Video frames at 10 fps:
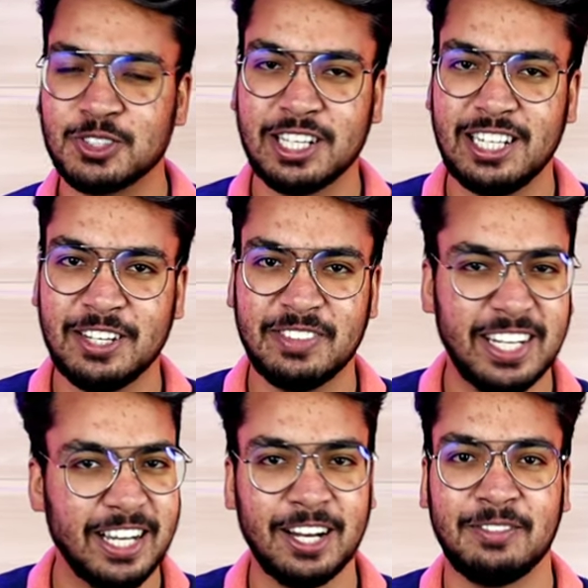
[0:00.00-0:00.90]
उसके लिए मैं
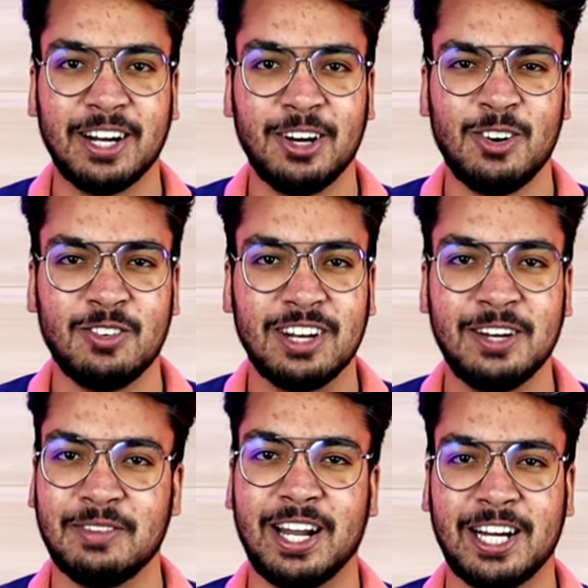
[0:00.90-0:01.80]
निकल पड़ा
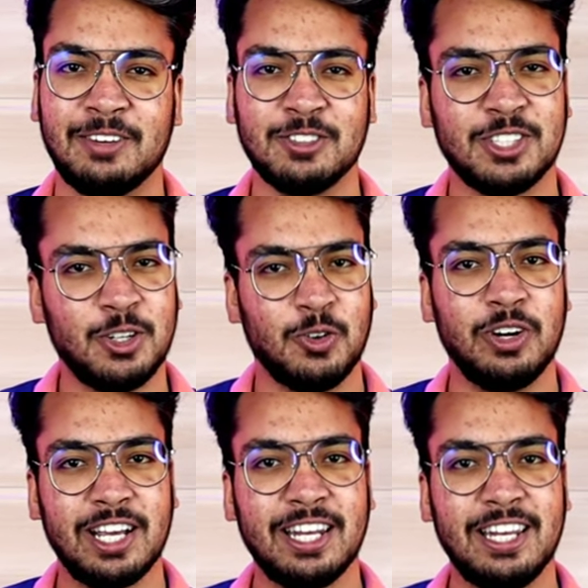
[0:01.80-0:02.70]
ऑफलाइन मार्केट में उसे
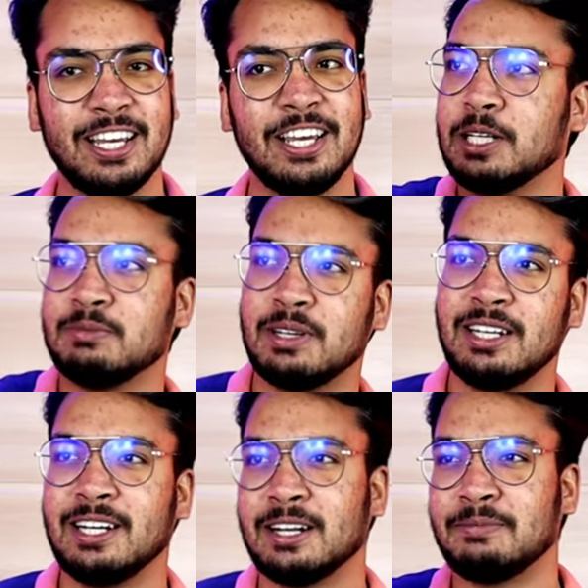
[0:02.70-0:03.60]
ढूंढने के लिए पचपन
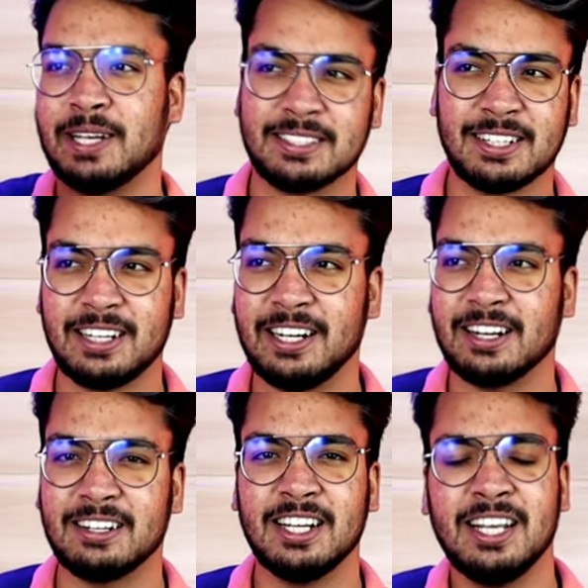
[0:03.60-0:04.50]
लीटर पैंसठ
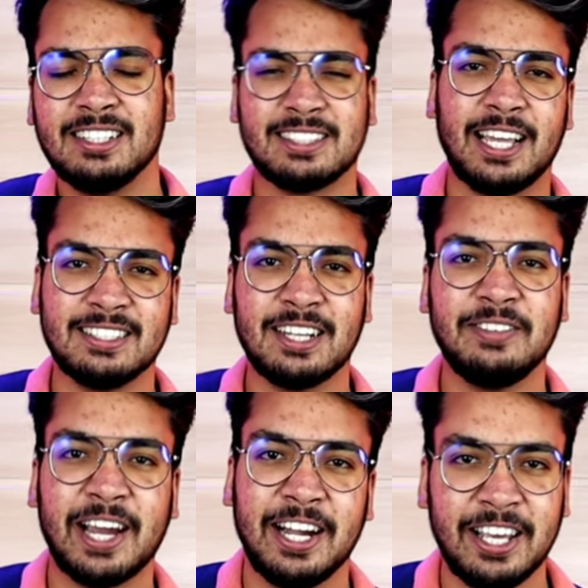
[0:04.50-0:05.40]
लीटर साइज़ का
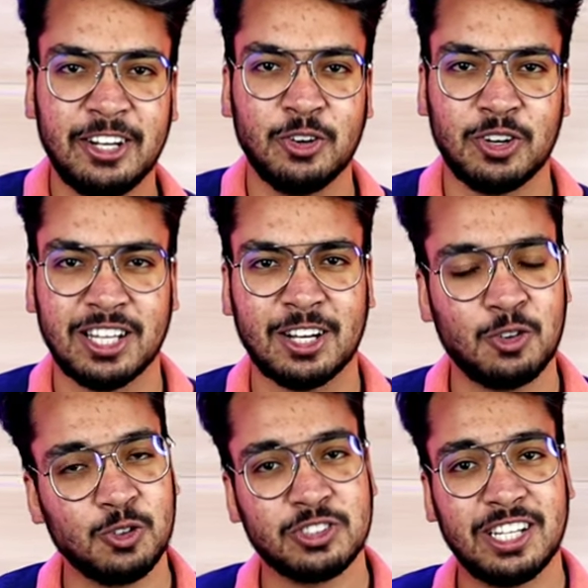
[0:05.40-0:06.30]
भी आइडिया नहीं हो रहा था
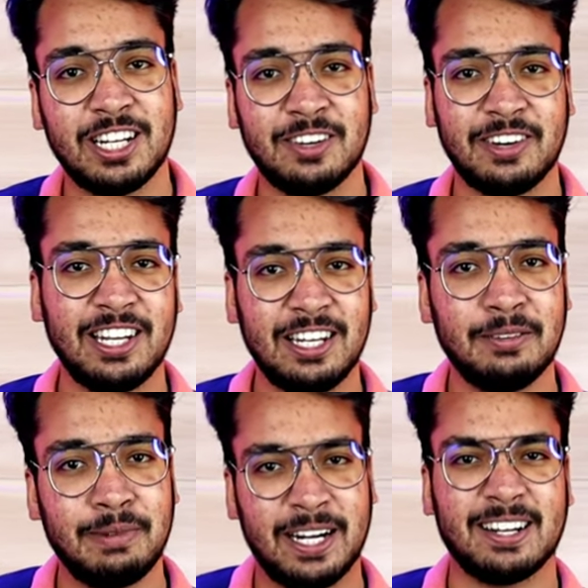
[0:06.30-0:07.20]
कौन सा लेना हमारे लिए
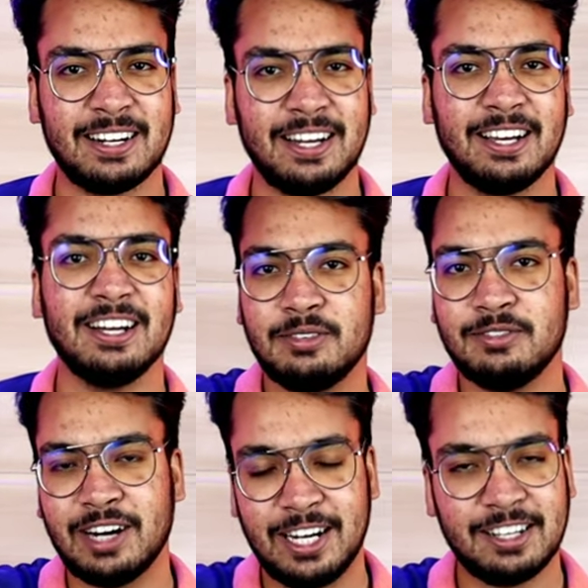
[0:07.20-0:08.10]
बेटर रहेगा
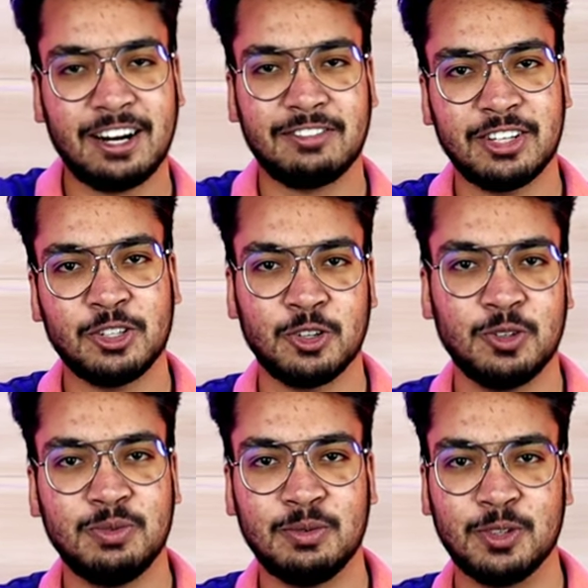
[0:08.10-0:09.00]
वाइल्ड क्राफ्ट के
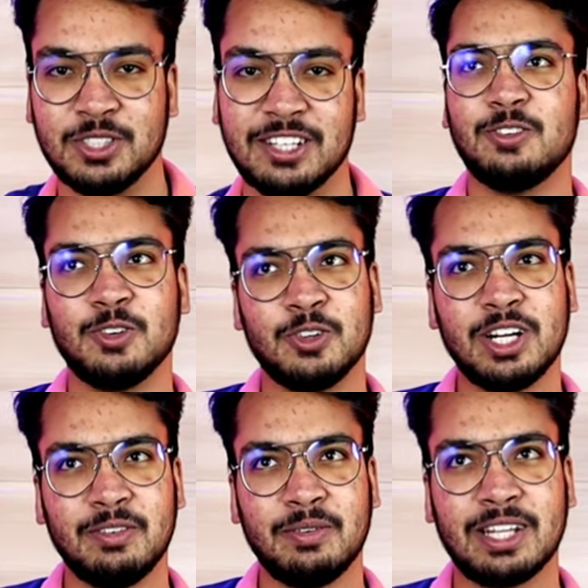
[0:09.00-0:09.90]
शोरूम में पहुंच गए फिर
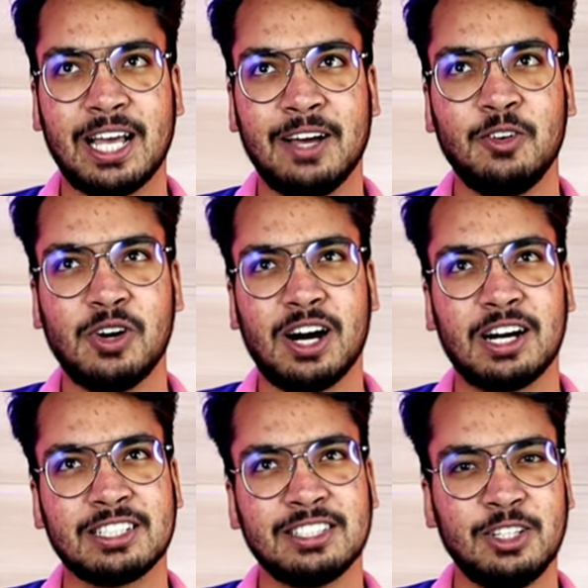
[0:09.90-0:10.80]
उन्होंने हमें बताया वो
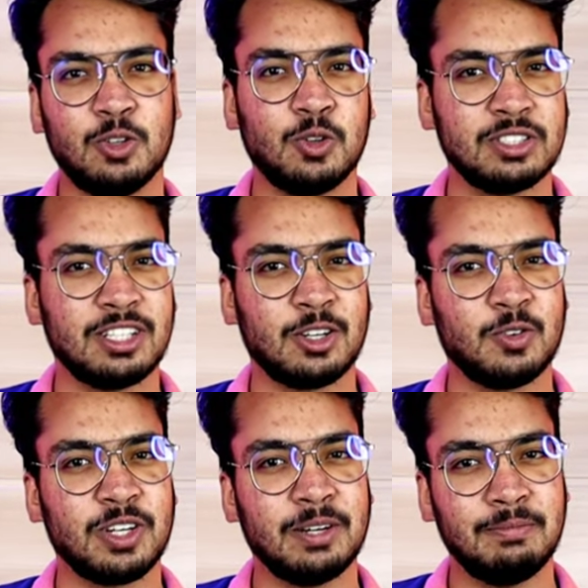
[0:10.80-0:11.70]
आठ से नौ हज़ार
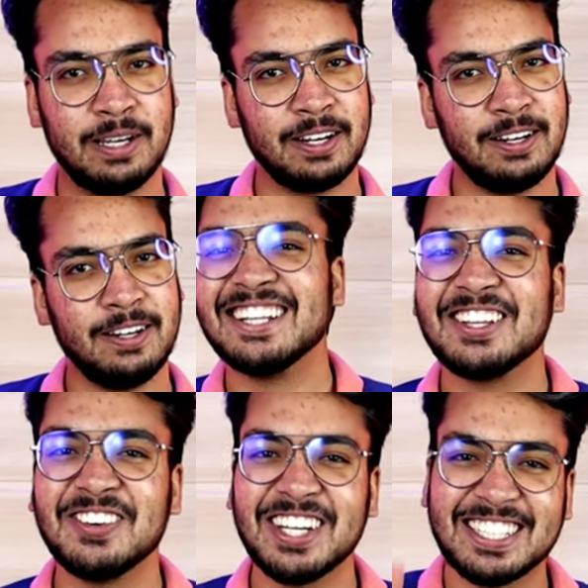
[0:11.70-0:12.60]
रुपये का बैग
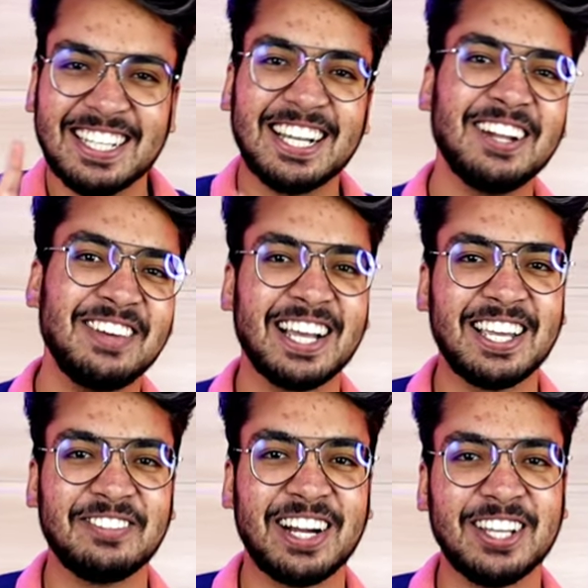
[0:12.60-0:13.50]
तो वो एक सिंगल बैग
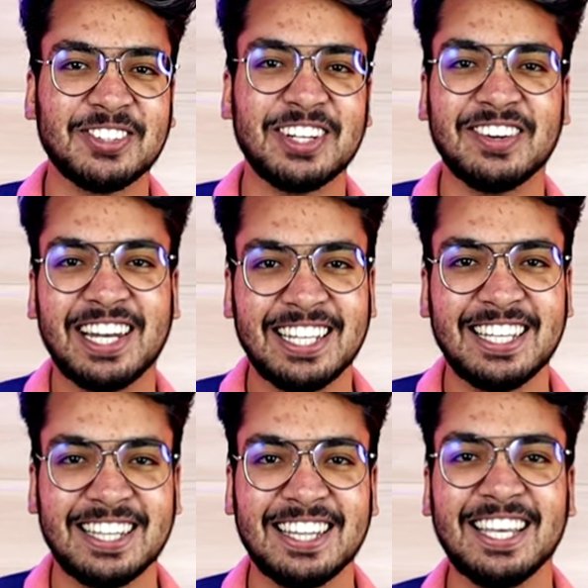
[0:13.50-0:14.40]
की प्राइस होने वाली
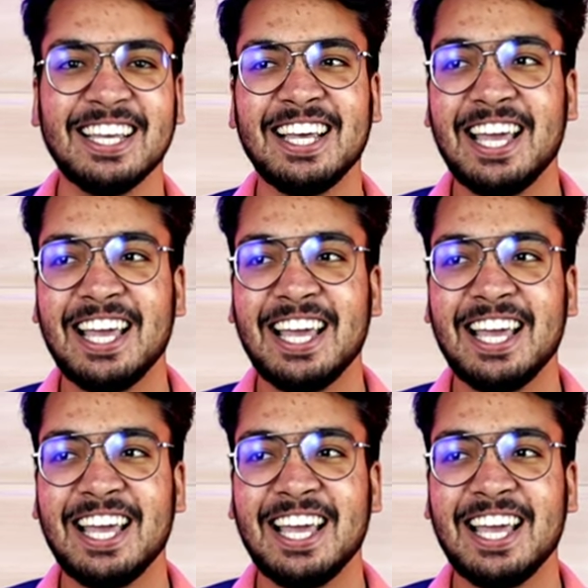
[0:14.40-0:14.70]
थी इतनी